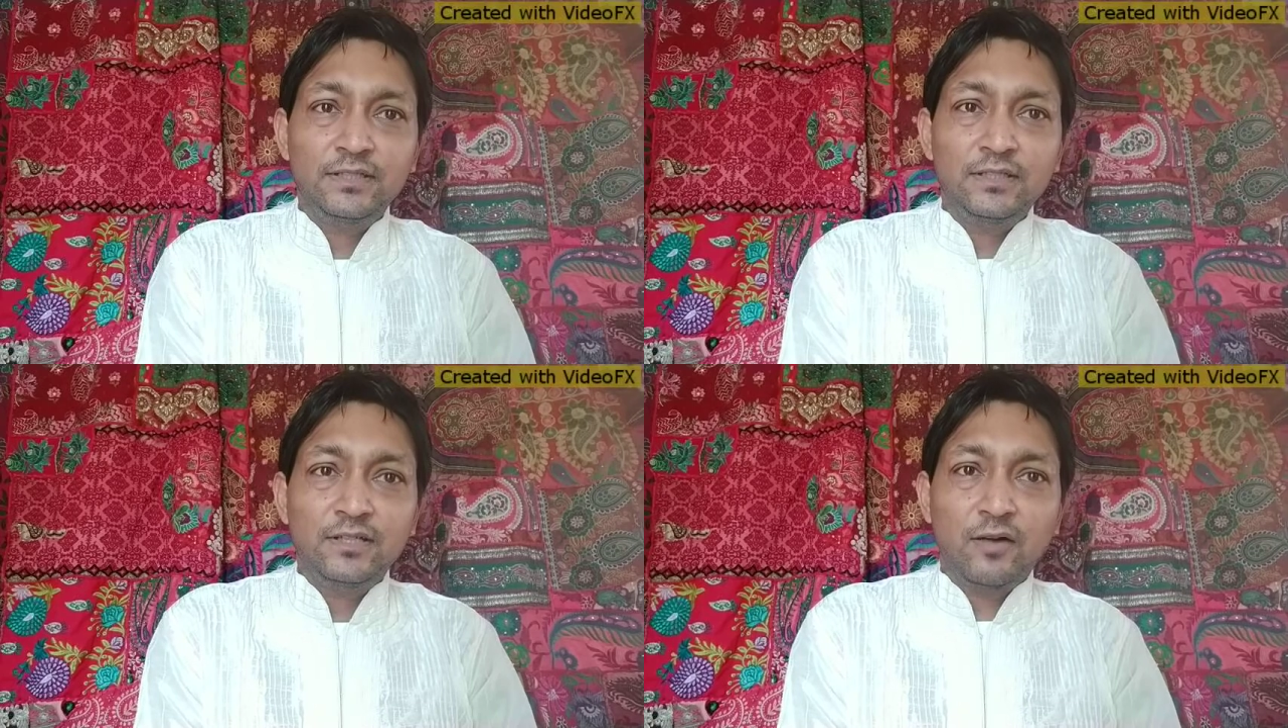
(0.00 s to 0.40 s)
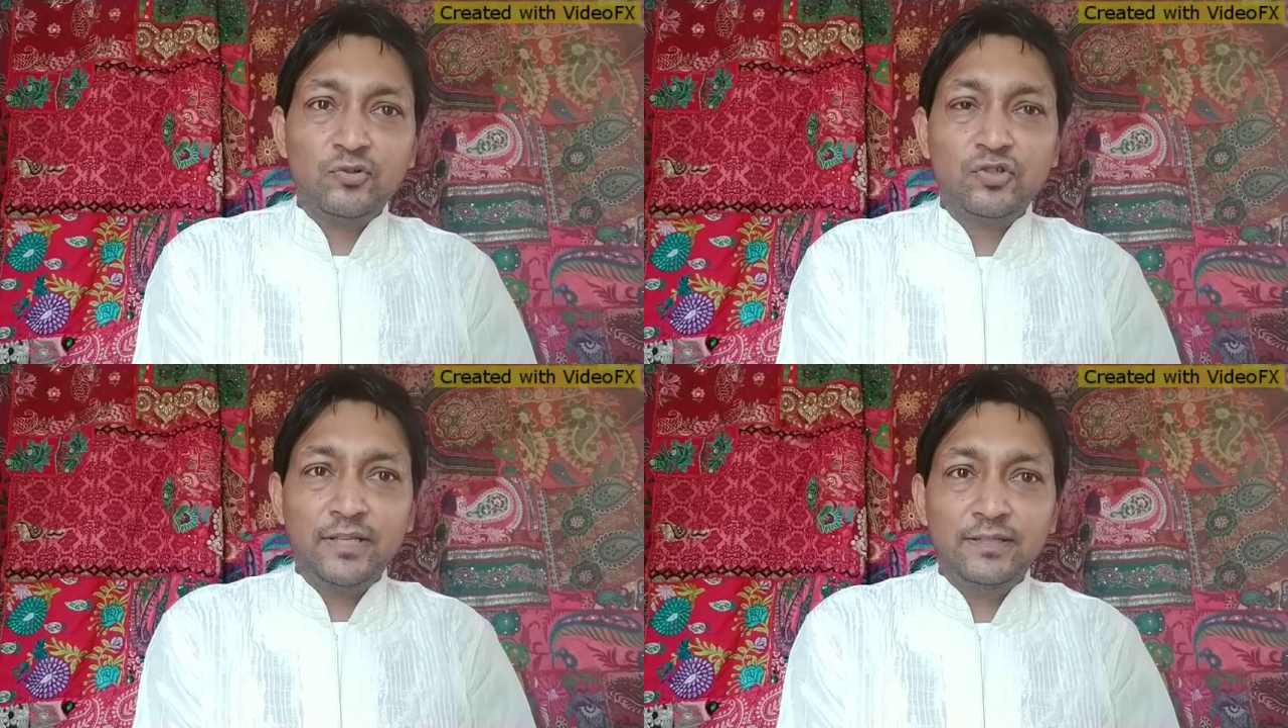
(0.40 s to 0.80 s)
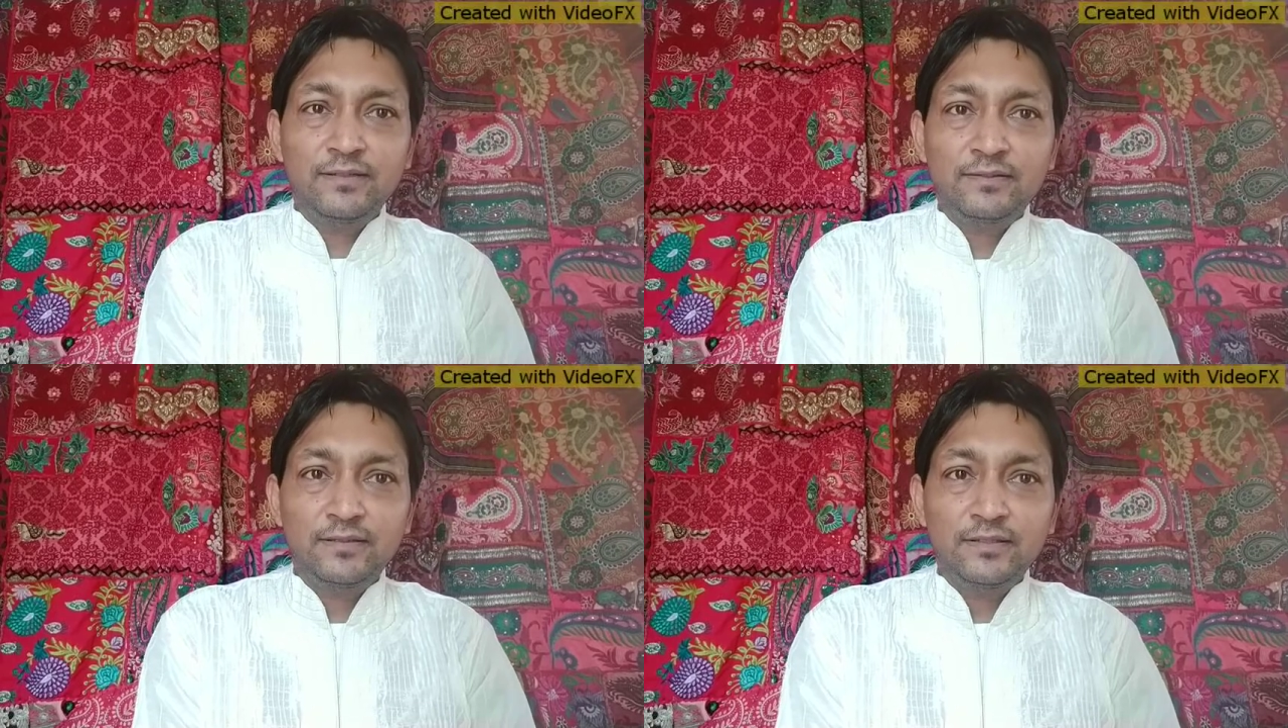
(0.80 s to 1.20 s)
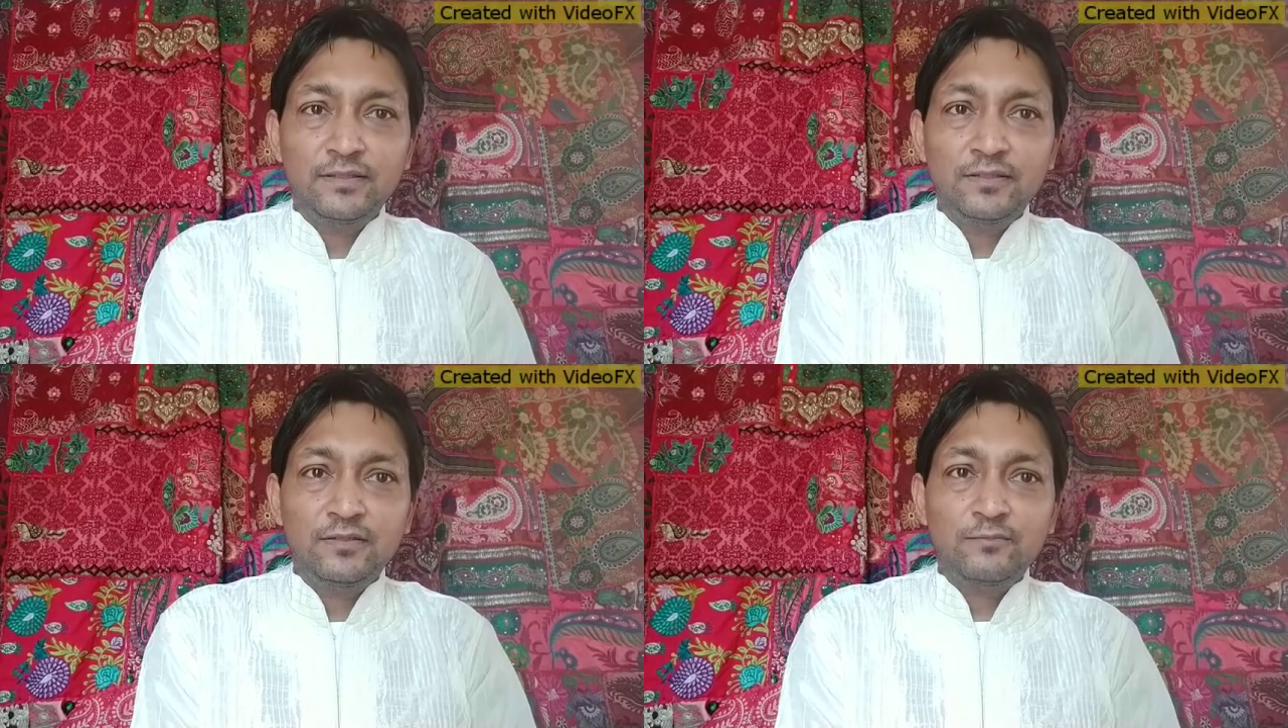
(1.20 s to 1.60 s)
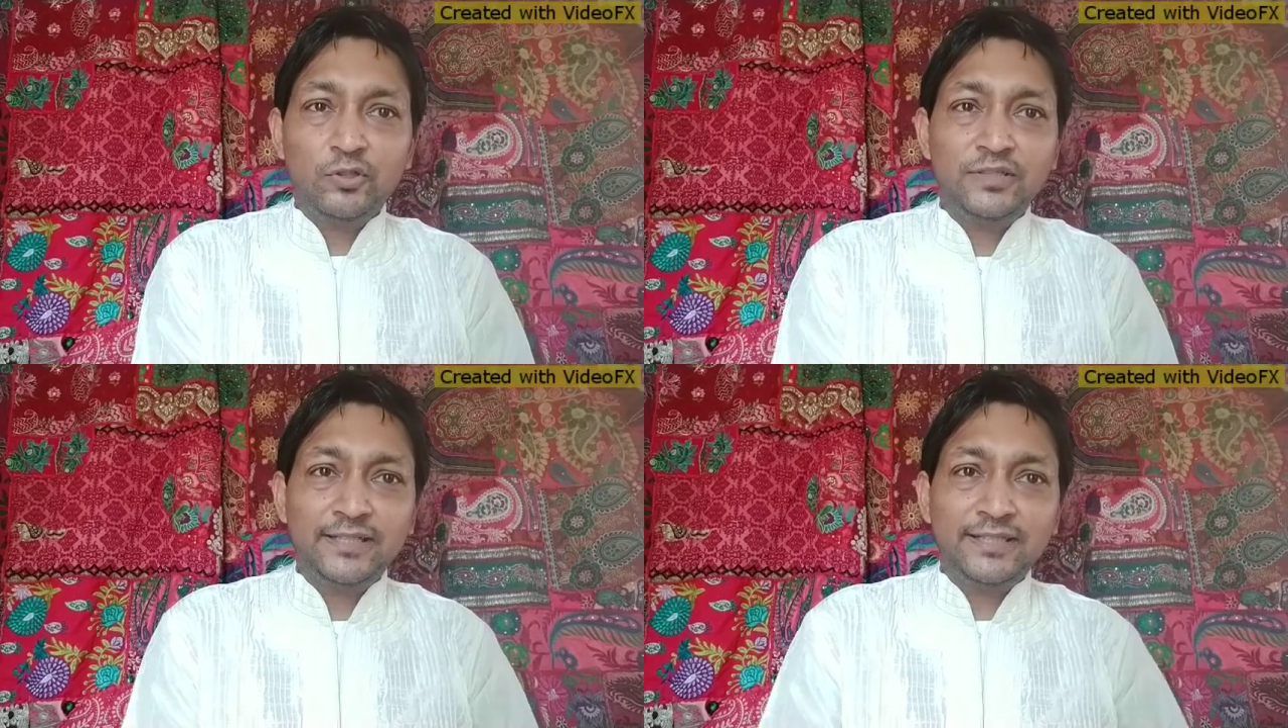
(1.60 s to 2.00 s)
অবশ্যই
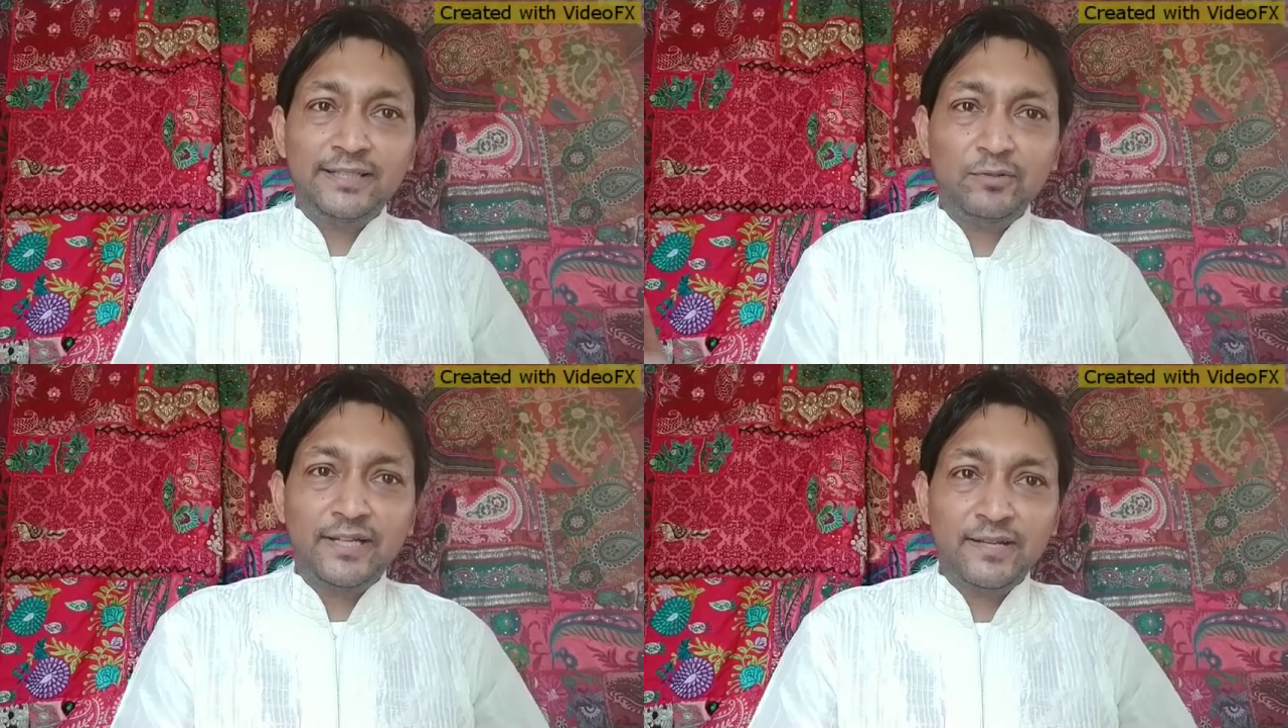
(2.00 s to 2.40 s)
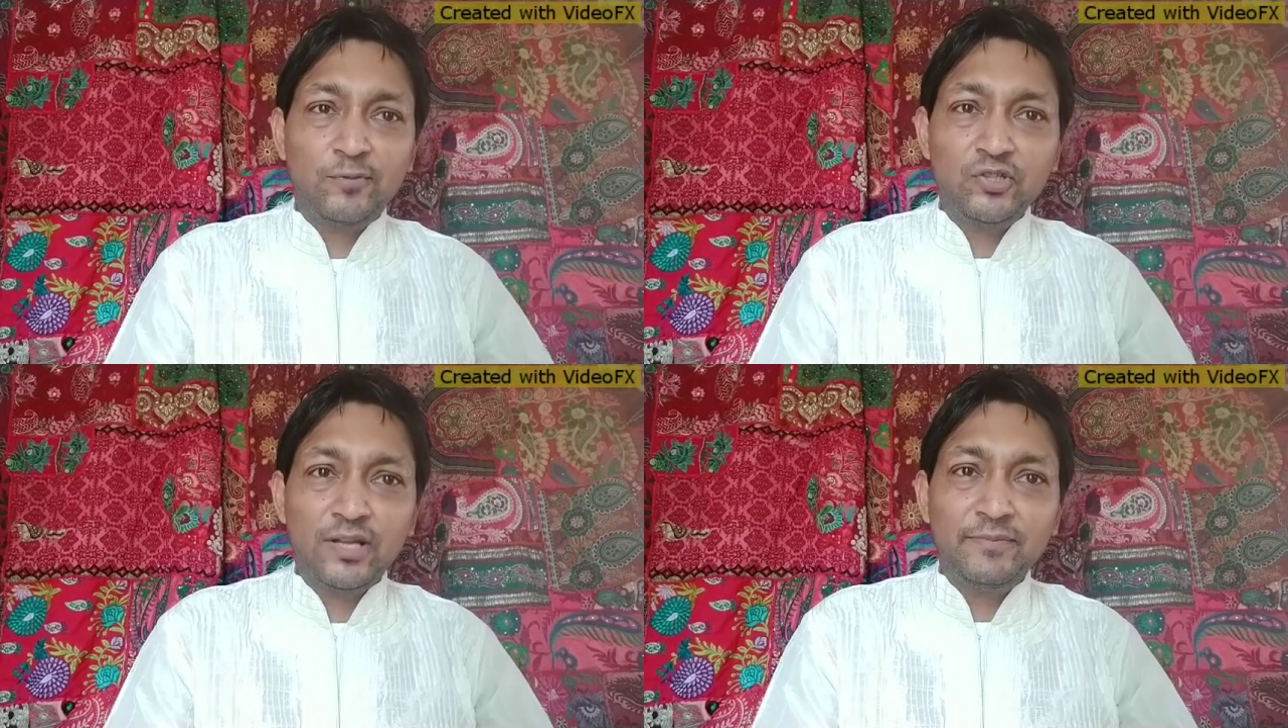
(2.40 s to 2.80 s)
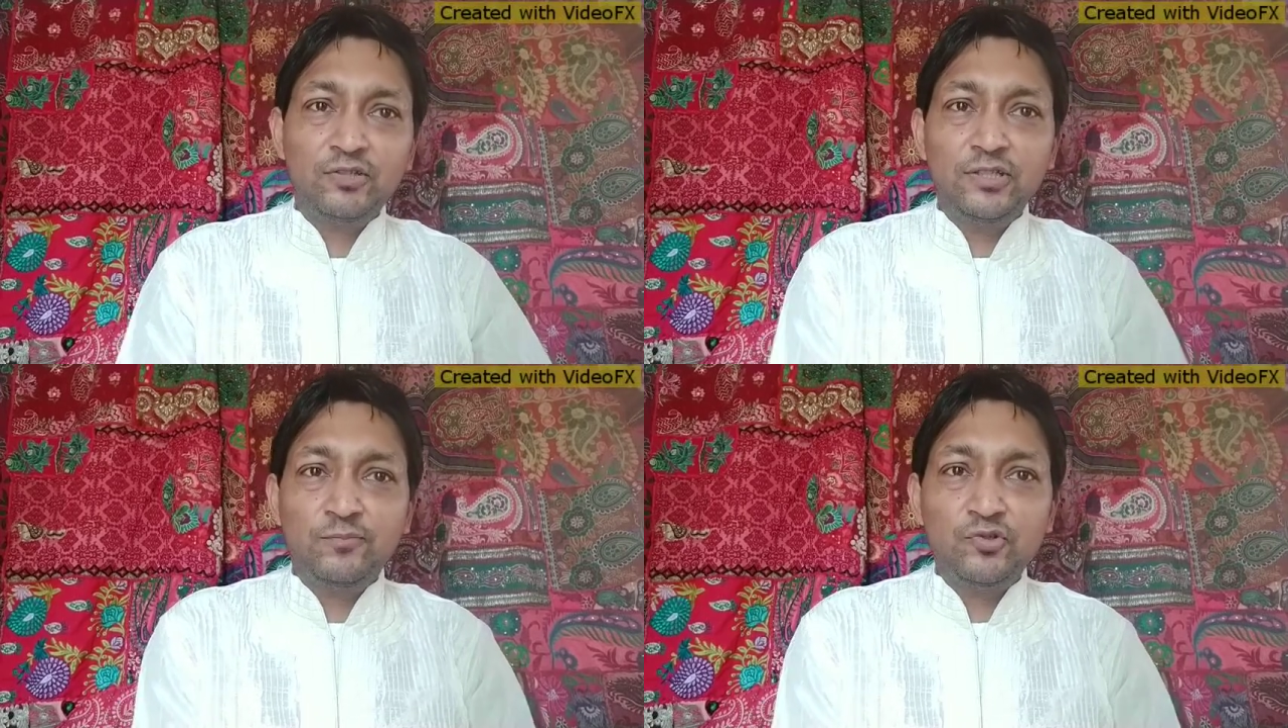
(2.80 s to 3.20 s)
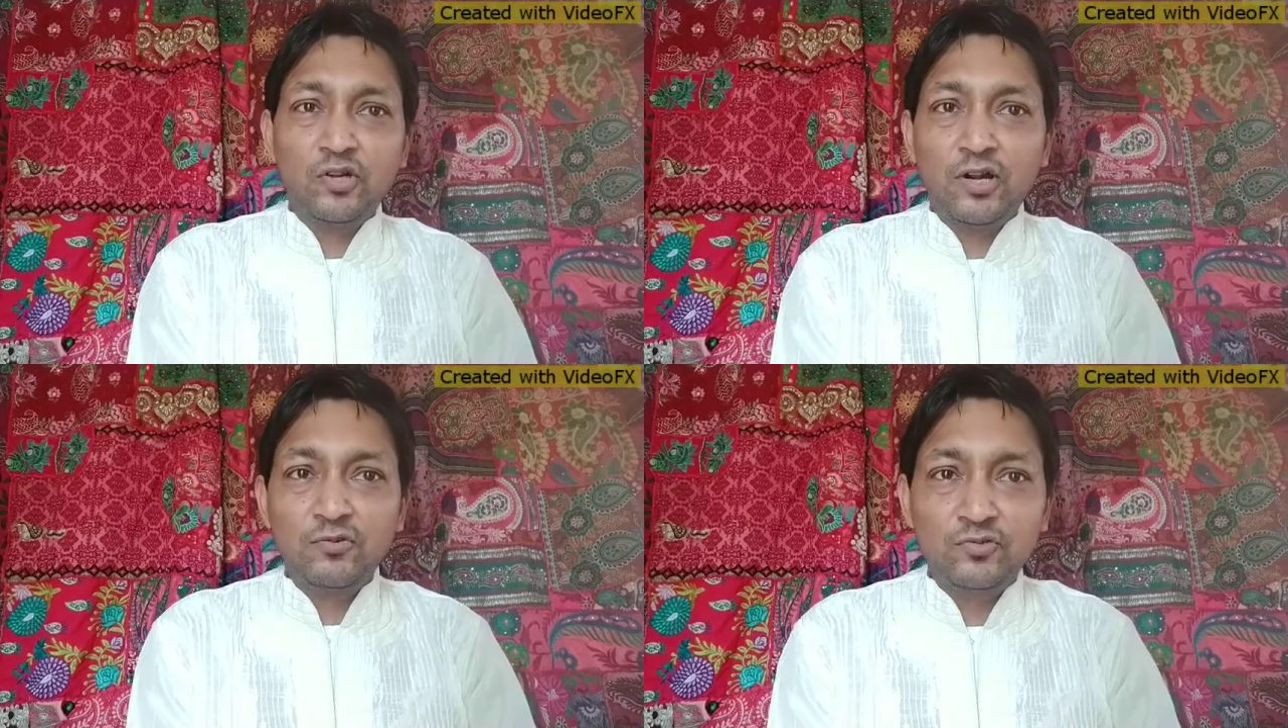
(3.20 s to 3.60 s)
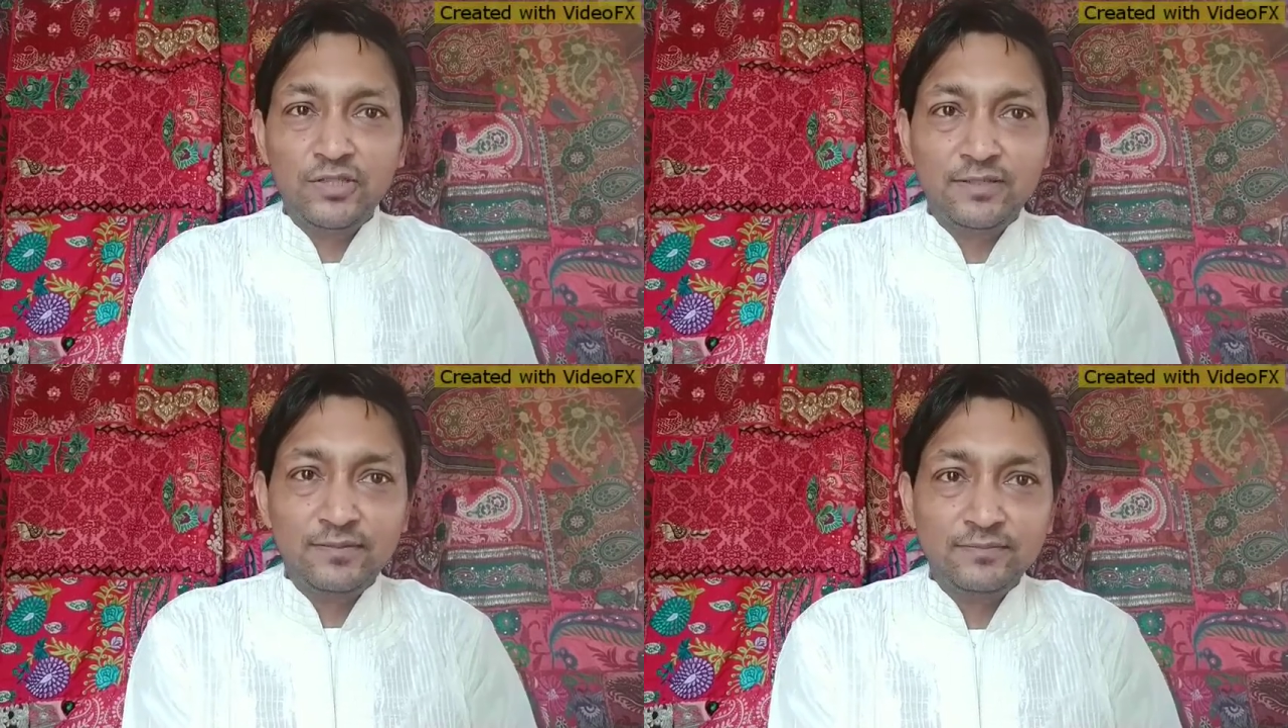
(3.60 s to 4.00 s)
প্রত্যেকটা দেবতাকে পঞ্চামৃত দিয়ে পুজো করানো উচিত